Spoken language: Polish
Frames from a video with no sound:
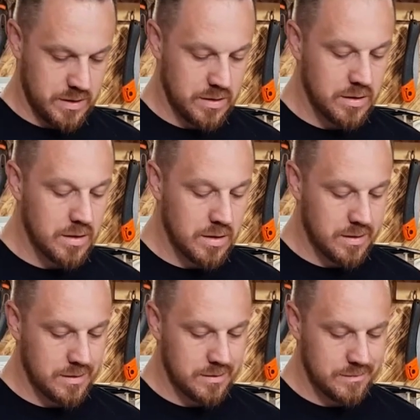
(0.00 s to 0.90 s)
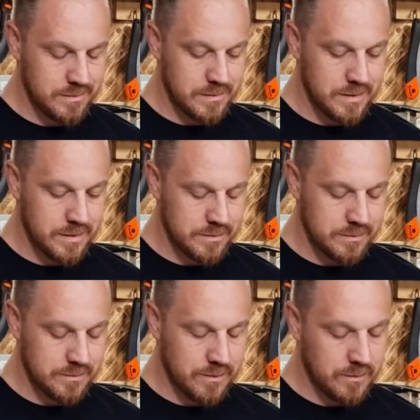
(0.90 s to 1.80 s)
E, e
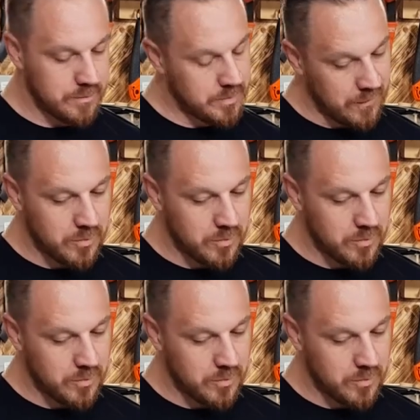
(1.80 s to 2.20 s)
wbrew